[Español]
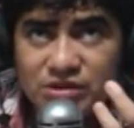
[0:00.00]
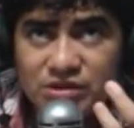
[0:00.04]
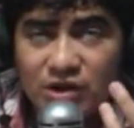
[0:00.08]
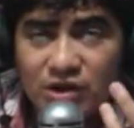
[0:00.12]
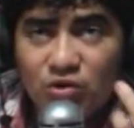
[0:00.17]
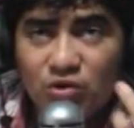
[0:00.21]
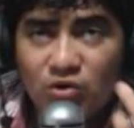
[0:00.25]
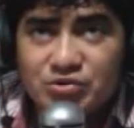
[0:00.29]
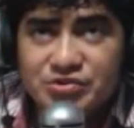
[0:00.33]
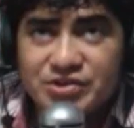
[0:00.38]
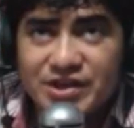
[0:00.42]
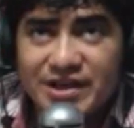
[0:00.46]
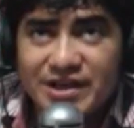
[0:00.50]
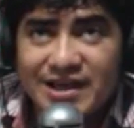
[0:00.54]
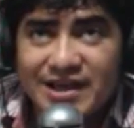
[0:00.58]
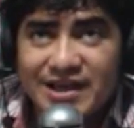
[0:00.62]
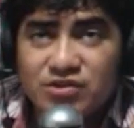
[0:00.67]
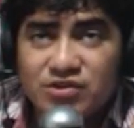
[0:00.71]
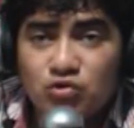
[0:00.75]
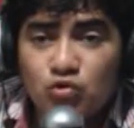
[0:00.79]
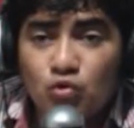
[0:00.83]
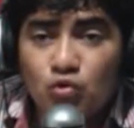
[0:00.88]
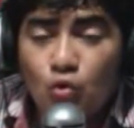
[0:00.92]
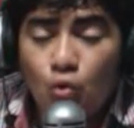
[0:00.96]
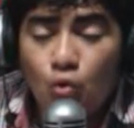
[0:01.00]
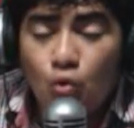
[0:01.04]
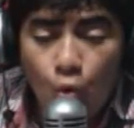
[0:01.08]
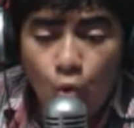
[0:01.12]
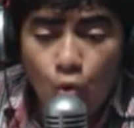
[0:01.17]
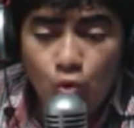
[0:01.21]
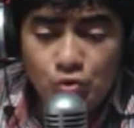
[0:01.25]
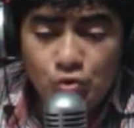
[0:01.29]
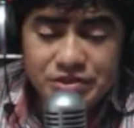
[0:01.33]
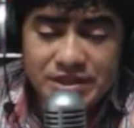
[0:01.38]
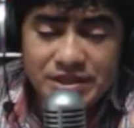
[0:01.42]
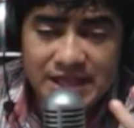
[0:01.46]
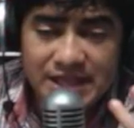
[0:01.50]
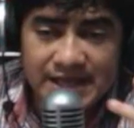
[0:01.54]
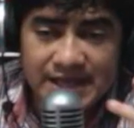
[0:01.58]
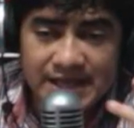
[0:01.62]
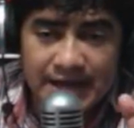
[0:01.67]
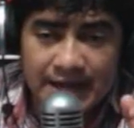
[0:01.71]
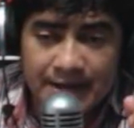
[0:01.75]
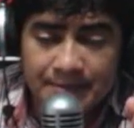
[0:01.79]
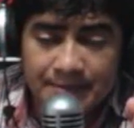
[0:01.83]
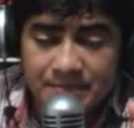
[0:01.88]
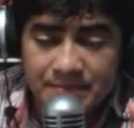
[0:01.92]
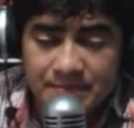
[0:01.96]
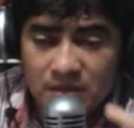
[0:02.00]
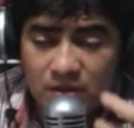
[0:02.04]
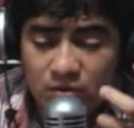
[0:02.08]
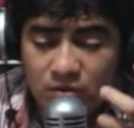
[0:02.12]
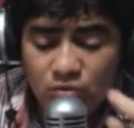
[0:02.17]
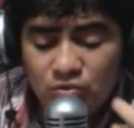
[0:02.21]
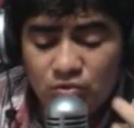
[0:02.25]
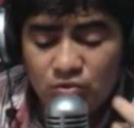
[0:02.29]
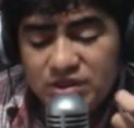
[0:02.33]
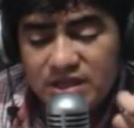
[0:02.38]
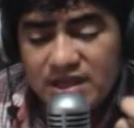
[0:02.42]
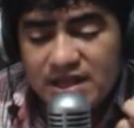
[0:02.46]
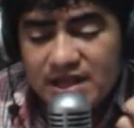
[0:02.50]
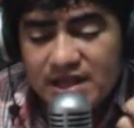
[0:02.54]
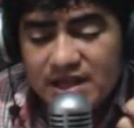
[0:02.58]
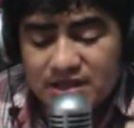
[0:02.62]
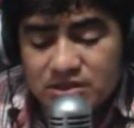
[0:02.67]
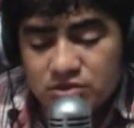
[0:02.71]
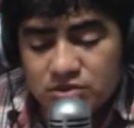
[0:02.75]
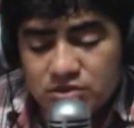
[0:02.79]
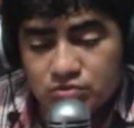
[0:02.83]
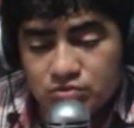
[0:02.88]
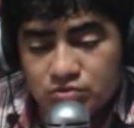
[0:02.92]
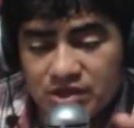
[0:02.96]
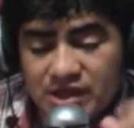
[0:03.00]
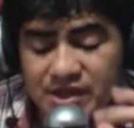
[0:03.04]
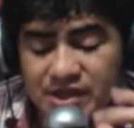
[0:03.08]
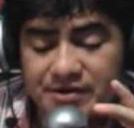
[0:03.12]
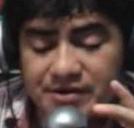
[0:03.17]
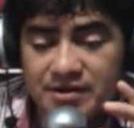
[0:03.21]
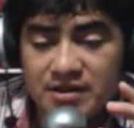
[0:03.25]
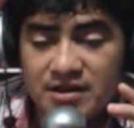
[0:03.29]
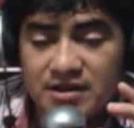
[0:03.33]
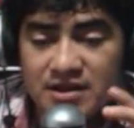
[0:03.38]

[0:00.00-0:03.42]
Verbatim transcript: cosa que es única, única en su ser.